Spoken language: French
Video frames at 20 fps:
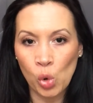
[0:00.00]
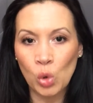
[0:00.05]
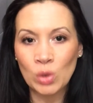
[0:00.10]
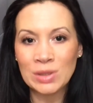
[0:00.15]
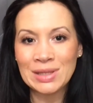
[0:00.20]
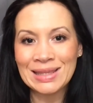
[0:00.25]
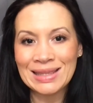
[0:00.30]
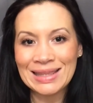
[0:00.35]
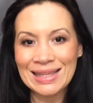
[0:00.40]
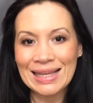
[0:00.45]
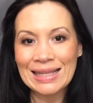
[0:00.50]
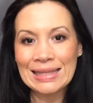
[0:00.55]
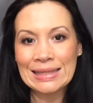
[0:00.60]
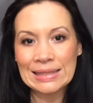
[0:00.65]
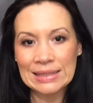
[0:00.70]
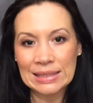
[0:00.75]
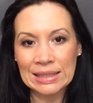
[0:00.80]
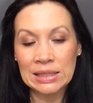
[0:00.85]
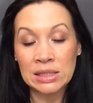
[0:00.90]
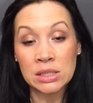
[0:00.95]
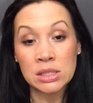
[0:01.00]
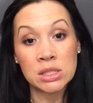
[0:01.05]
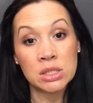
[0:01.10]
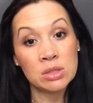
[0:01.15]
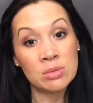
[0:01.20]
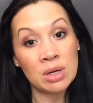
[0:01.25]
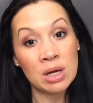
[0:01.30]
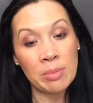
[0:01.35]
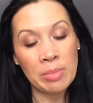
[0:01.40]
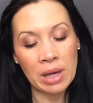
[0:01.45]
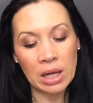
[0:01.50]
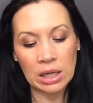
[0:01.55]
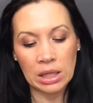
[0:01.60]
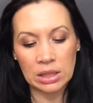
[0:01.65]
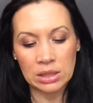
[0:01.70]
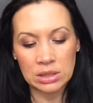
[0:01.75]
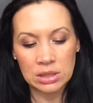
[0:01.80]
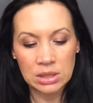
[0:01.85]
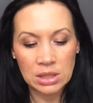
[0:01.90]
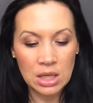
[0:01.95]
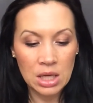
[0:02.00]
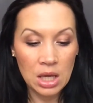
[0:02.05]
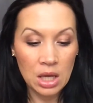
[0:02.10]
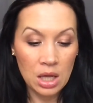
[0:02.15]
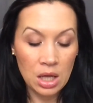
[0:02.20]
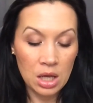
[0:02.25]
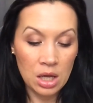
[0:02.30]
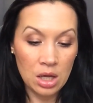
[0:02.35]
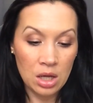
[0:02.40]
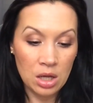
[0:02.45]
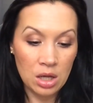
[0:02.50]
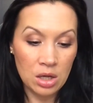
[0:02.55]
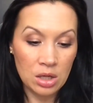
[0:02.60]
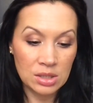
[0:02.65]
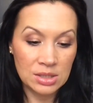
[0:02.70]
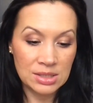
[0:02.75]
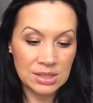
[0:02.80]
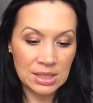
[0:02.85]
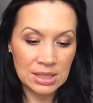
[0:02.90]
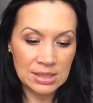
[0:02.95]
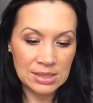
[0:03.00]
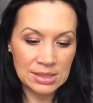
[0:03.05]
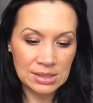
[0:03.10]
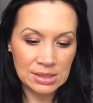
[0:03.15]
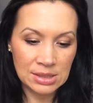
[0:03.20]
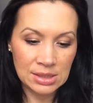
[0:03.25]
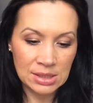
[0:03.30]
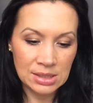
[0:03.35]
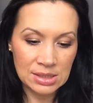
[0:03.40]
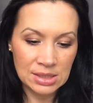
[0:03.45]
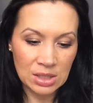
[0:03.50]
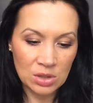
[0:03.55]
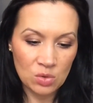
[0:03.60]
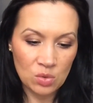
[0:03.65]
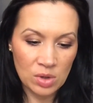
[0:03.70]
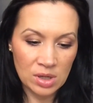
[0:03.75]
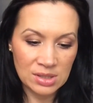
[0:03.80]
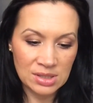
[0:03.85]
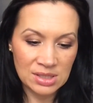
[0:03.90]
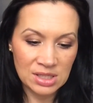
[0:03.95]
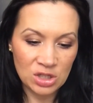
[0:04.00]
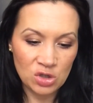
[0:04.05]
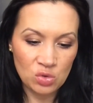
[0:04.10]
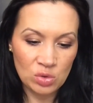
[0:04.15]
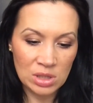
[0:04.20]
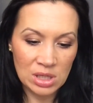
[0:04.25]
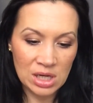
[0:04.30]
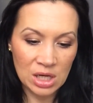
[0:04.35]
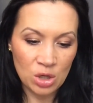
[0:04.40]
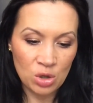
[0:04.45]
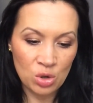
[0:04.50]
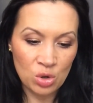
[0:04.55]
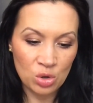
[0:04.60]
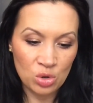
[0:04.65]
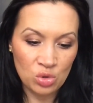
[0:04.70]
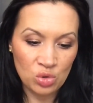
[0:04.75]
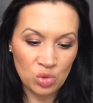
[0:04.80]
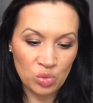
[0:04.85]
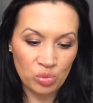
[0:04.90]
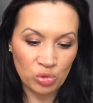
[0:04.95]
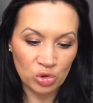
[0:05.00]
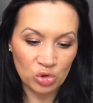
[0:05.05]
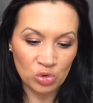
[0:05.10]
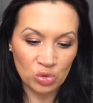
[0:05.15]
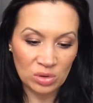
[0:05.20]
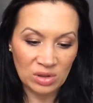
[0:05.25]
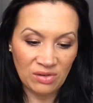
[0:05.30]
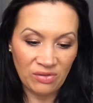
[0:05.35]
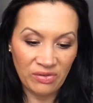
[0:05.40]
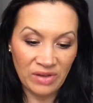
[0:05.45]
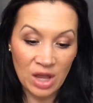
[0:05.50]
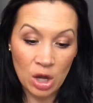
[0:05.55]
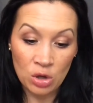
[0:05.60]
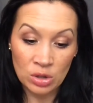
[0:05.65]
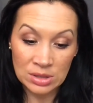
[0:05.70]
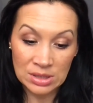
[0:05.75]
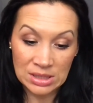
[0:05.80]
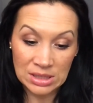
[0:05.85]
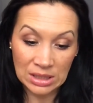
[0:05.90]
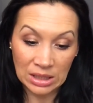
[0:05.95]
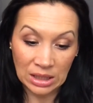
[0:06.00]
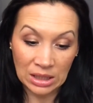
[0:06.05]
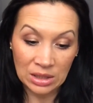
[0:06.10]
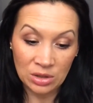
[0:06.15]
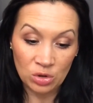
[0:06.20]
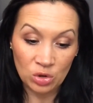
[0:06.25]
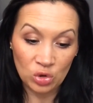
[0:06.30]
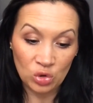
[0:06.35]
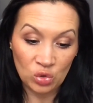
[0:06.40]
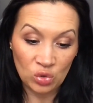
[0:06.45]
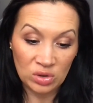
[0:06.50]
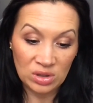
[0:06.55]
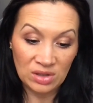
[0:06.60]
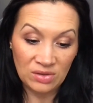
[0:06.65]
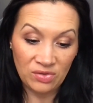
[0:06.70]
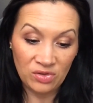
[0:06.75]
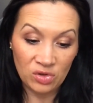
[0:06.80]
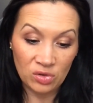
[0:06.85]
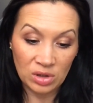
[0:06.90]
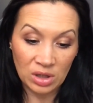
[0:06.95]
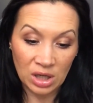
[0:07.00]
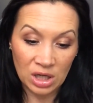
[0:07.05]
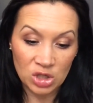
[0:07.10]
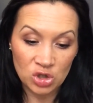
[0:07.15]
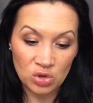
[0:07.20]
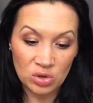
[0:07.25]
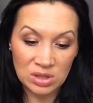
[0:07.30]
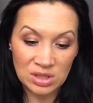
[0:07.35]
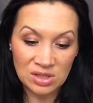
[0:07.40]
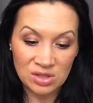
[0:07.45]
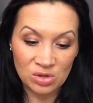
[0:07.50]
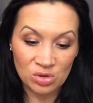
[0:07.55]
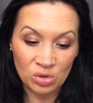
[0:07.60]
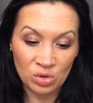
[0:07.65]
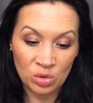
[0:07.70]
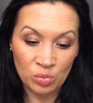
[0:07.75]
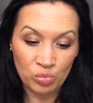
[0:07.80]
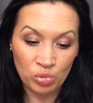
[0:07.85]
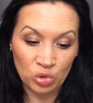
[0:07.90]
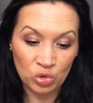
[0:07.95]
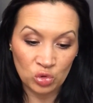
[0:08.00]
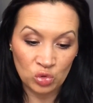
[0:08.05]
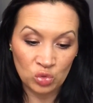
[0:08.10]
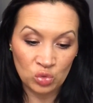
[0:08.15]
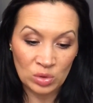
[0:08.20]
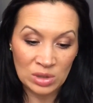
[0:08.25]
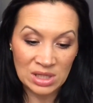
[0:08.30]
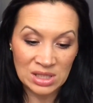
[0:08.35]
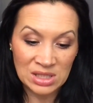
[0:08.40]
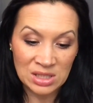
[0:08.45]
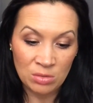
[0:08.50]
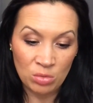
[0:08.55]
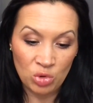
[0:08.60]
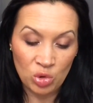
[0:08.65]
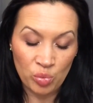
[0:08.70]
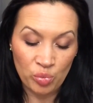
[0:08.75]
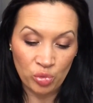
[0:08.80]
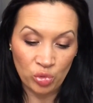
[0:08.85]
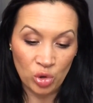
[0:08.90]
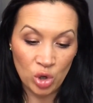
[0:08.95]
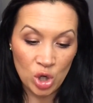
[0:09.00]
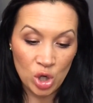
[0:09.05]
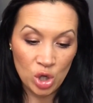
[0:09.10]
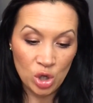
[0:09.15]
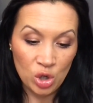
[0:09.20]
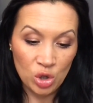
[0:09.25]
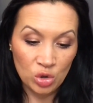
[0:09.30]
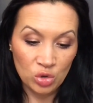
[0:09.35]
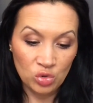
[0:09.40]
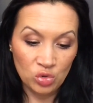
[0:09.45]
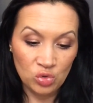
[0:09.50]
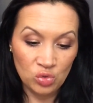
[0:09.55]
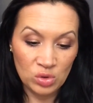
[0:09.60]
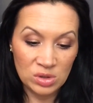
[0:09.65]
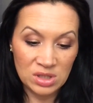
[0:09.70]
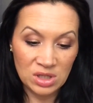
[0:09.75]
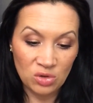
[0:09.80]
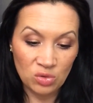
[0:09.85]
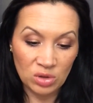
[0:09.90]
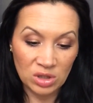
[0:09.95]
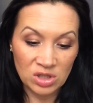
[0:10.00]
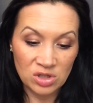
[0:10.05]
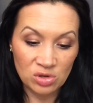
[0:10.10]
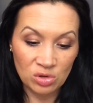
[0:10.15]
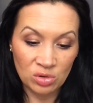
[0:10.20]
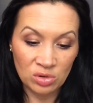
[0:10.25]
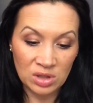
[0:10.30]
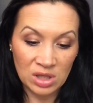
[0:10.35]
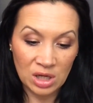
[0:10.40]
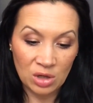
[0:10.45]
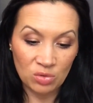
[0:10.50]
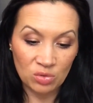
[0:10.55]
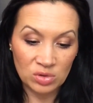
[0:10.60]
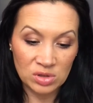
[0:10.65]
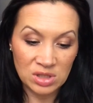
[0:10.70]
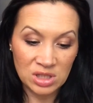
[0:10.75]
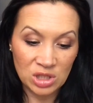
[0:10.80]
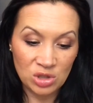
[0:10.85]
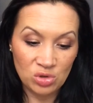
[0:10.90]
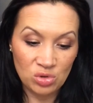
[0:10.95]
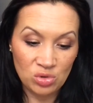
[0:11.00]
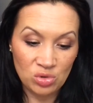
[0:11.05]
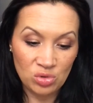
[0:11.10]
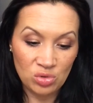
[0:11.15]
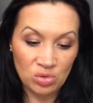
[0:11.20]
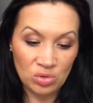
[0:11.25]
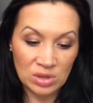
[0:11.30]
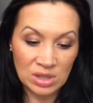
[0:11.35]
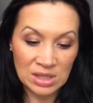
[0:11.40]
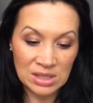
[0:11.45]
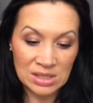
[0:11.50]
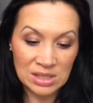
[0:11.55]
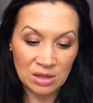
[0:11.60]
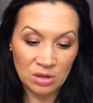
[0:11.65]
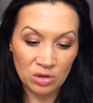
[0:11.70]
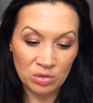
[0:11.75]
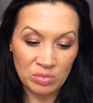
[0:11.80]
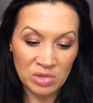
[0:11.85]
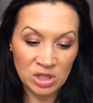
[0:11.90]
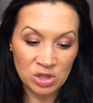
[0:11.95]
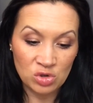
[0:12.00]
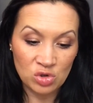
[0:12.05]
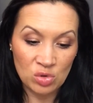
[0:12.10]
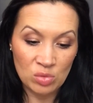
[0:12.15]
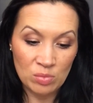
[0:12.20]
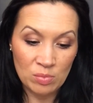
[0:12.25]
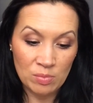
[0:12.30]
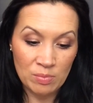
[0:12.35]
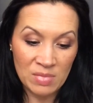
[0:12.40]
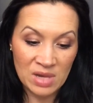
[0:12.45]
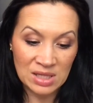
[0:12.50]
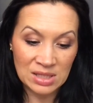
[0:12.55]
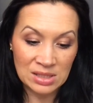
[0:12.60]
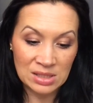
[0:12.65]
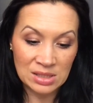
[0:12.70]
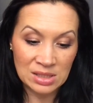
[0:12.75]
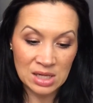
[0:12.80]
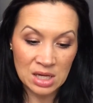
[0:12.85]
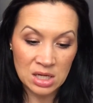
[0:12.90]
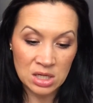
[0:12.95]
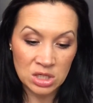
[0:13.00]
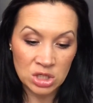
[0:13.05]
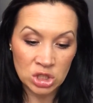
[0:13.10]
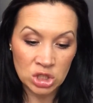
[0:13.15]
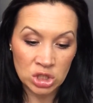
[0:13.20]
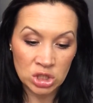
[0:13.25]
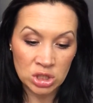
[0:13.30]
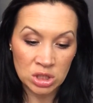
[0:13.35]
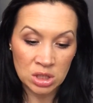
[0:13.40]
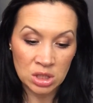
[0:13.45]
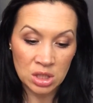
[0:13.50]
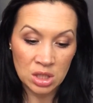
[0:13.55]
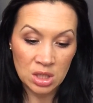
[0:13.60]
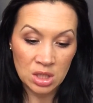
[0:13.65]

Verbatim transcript: protectrice. J'ai du mal à parler. Euh, celle-ci, c'est quoi Cette huile est connue pour son effet anti-rides, tonifiant et rajeunissant pour tous les types de peau. Douce et nourrissante, elle constitue une excellente base de massage